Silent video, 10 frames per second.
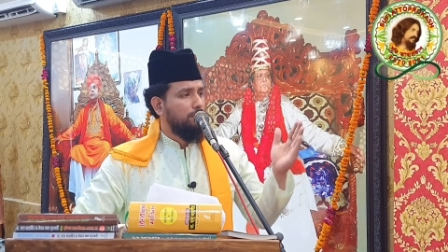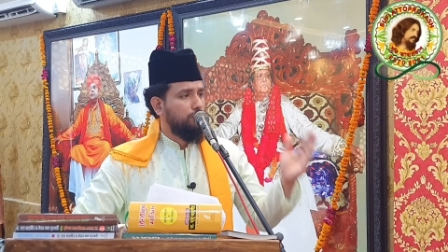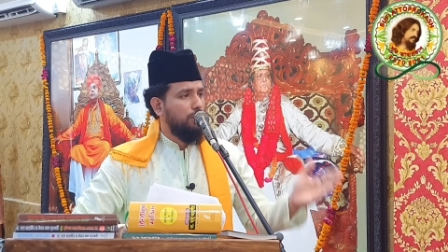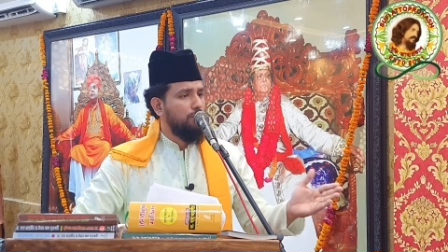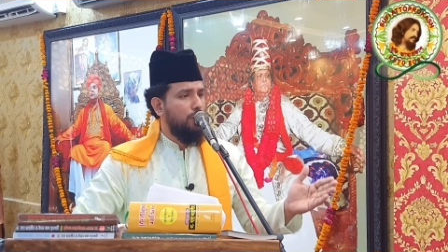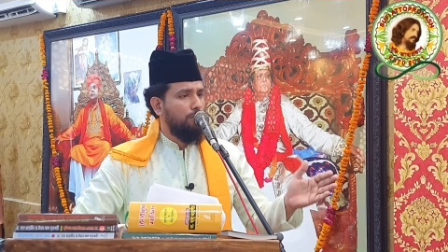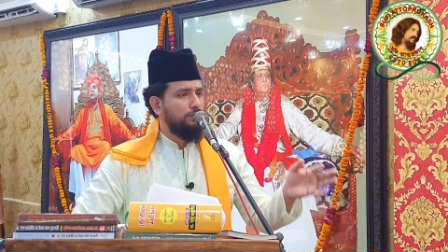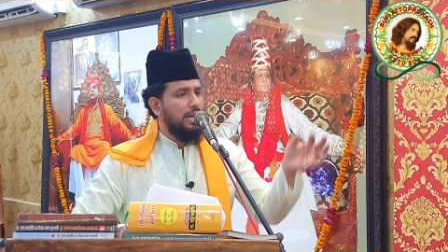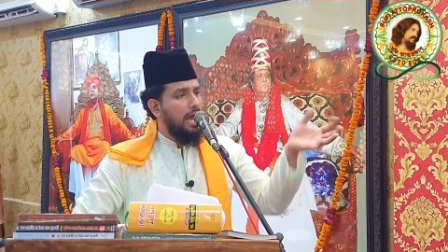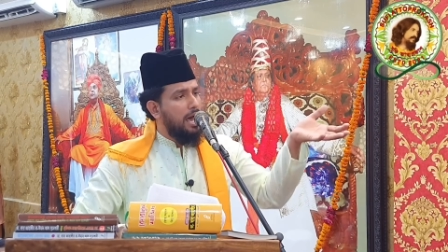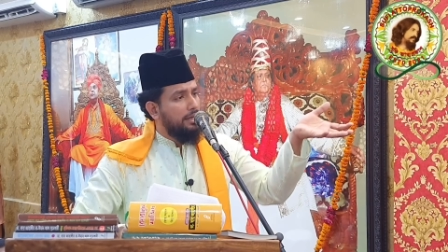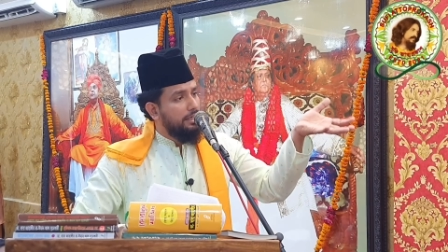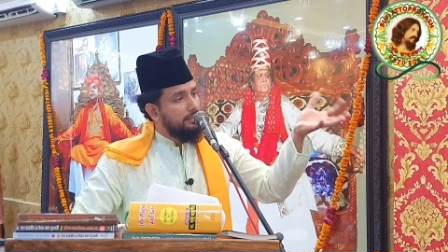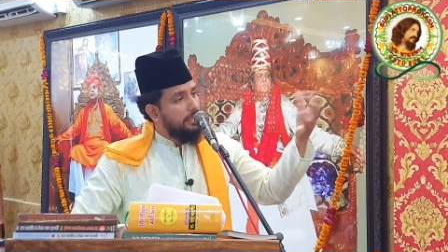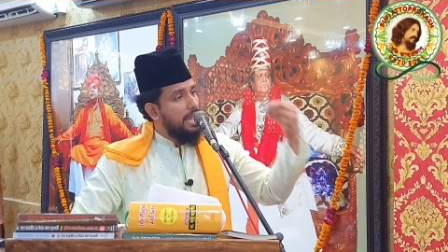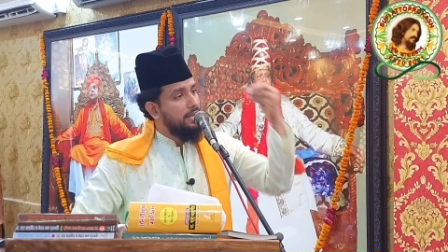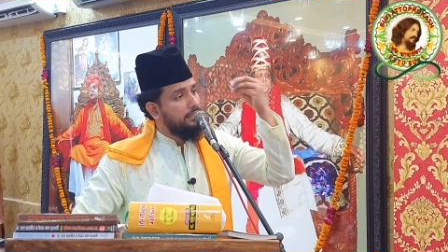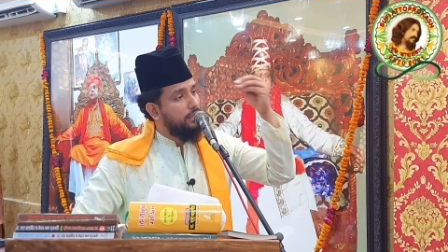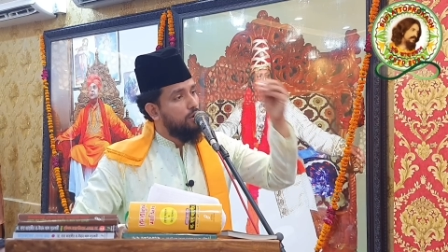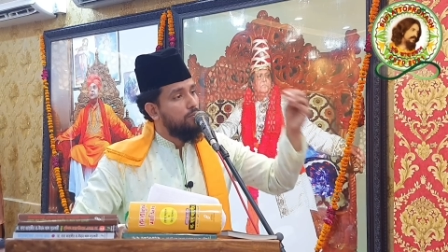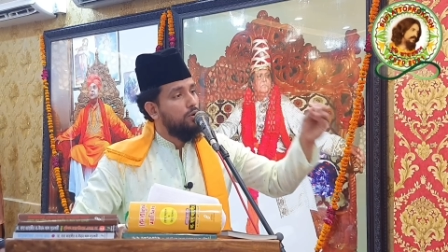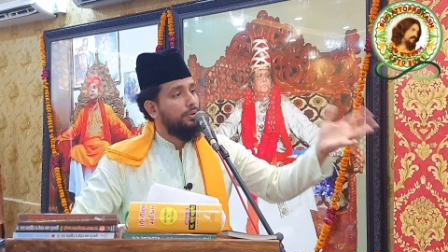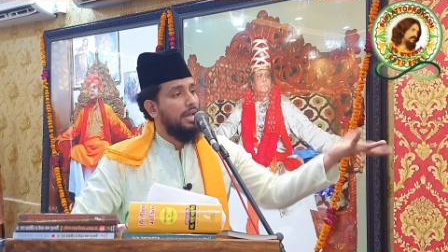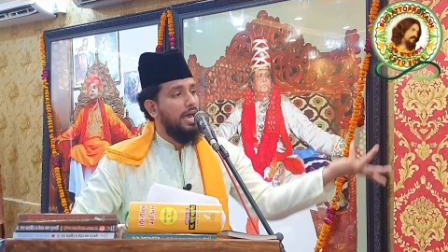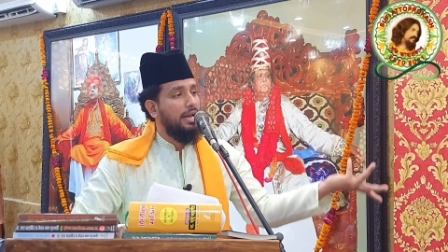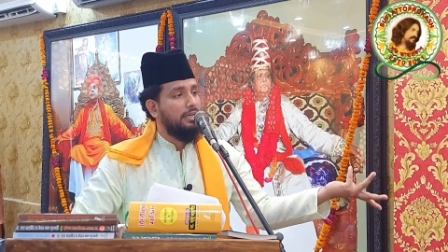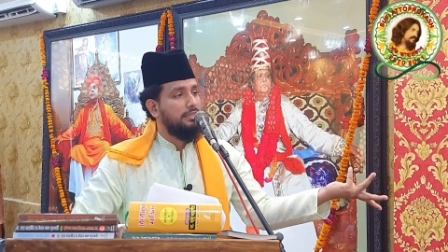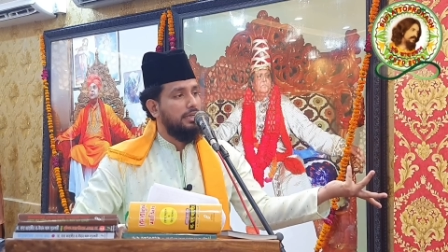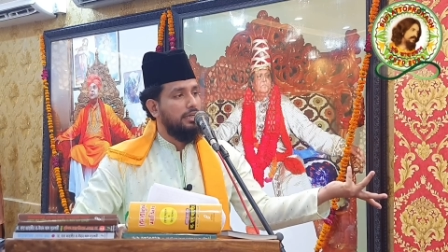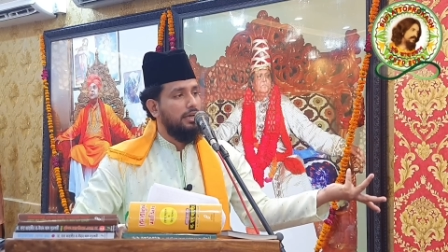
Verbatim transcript: জন্য তারা নিজেরাই নিজেকে মুখ ফিরায় রাখছে